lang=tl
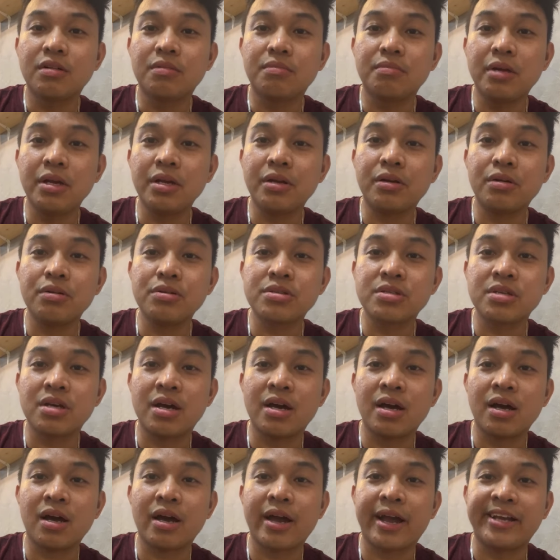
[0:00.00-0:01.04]
Micros
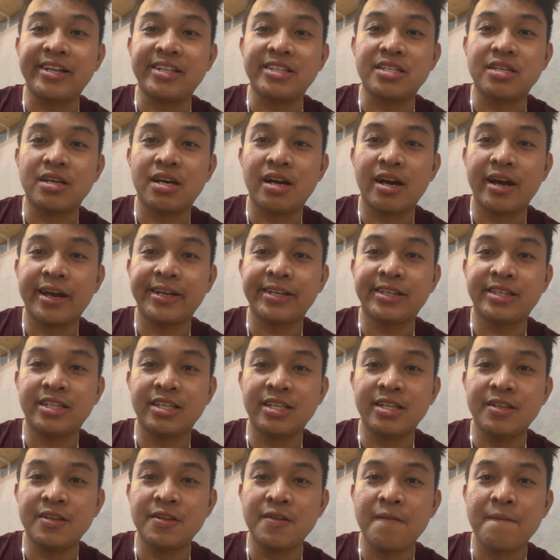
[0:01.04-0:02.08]
Arcade. Thank
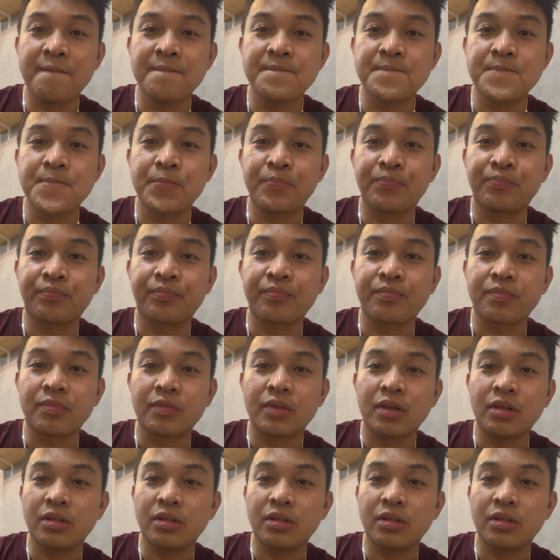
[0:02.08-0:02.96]
you.